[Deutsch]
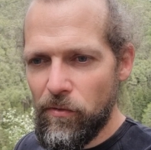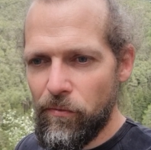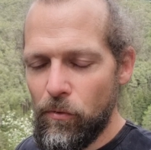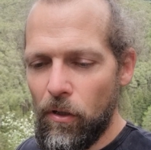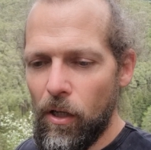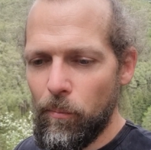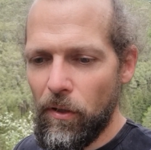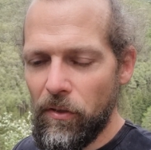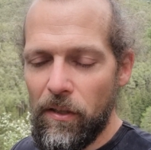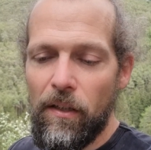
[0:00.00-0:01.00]
zur Verfügung gehabt
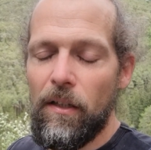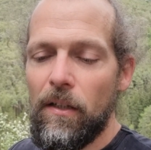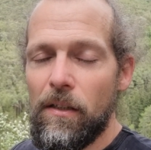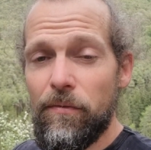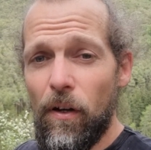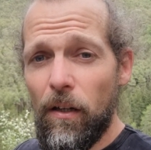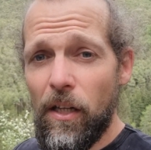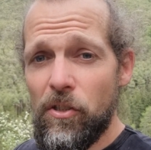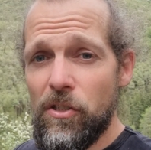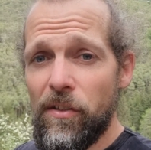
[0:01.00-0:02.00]
hat. Die Frage
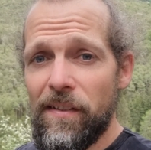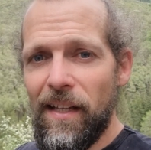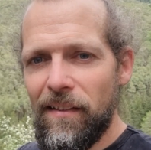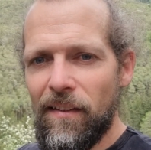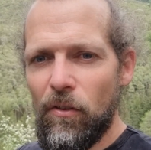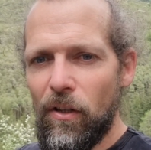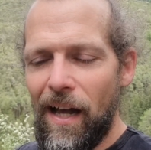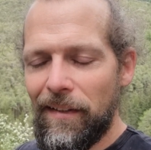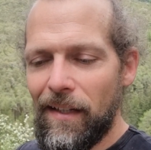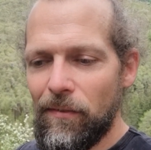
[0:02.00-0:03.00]
ist, ist es jetzt noch
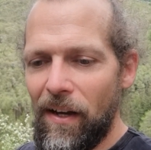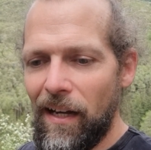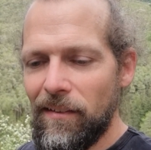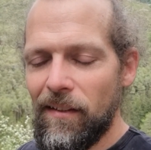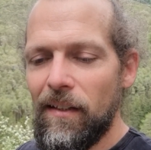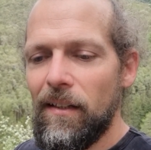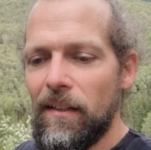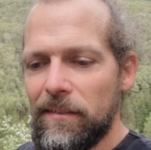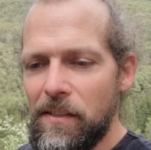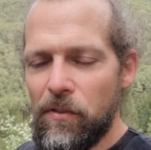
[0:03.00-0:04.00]
adäquat,
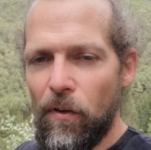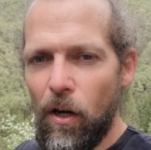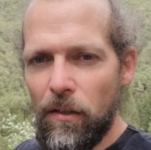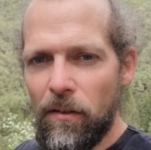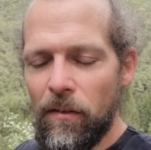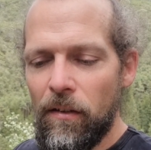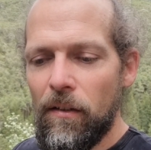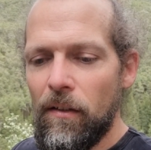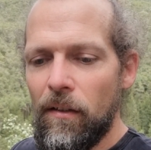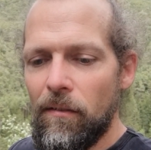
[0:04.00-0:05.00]
dieses Verhalten zu
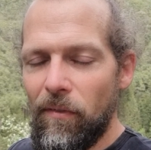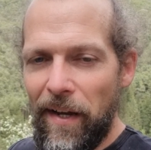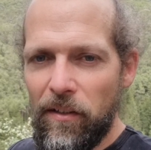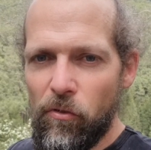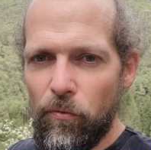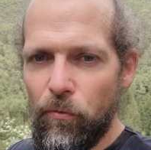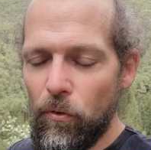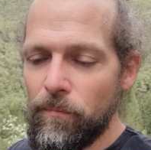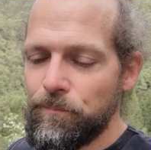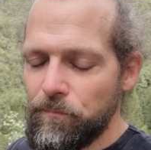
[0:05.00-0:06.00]
weiterzuführen.